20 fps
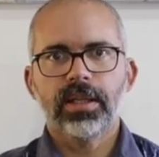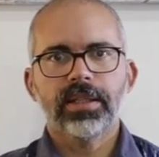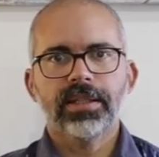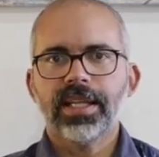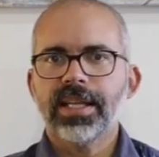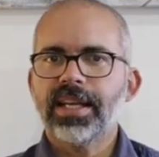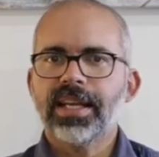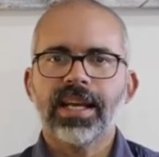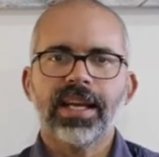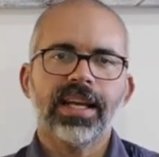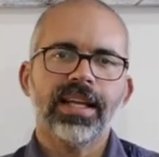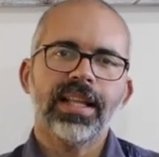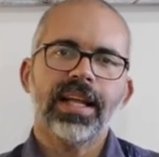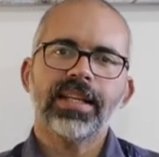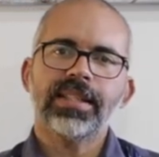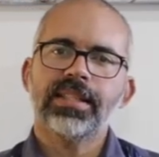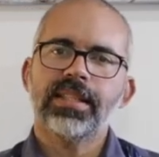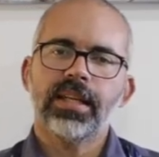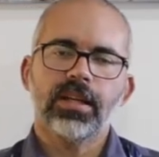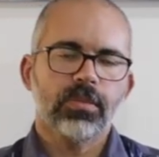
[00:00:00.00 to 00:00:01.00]
Tiene que
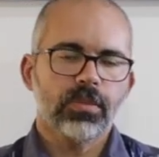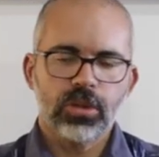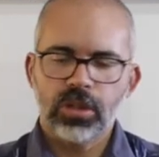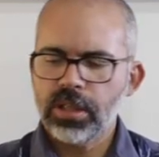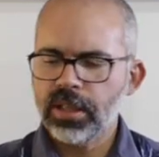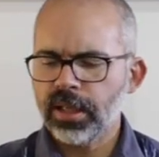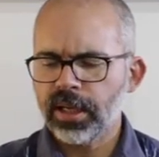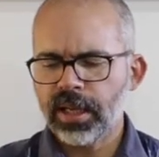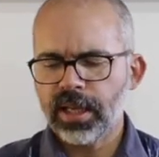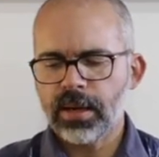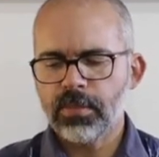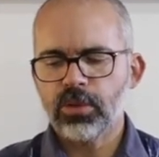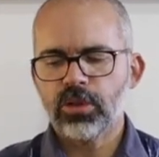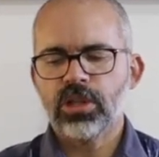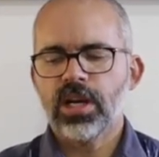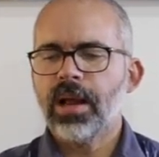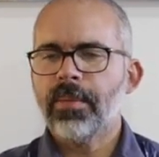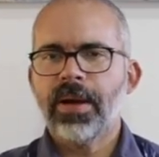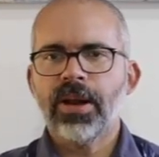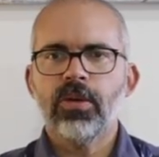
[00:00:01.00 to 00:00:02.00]
quedarse como si dijéramos
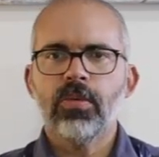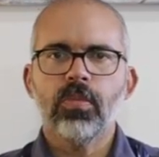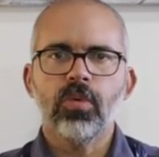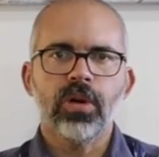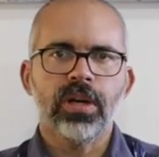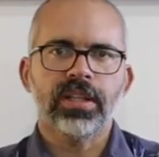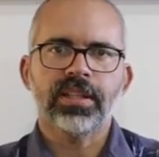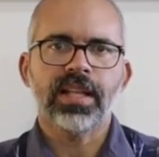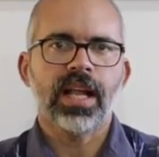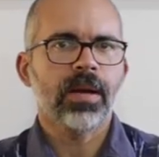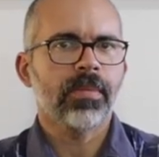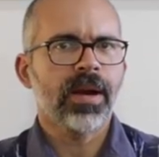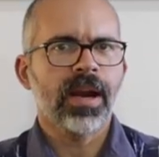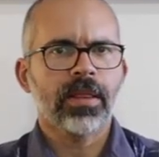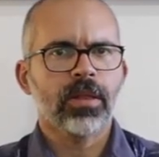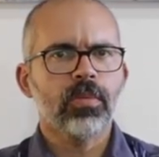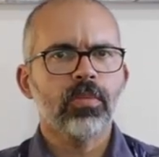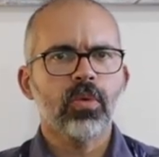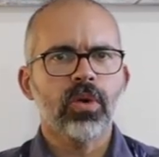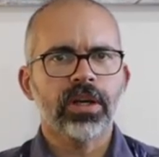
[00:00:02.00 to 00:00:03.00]
la mano muerta, el
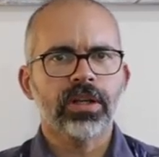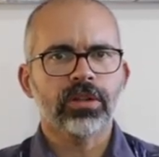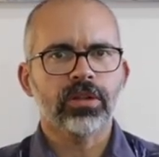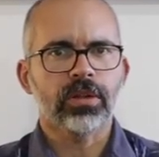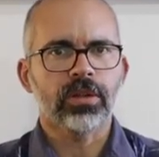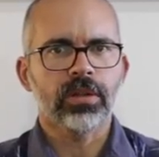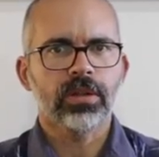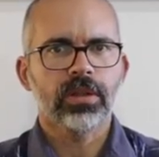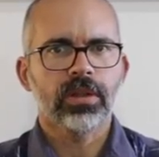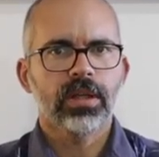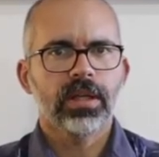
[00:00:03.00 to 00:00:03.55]
brazo muerto,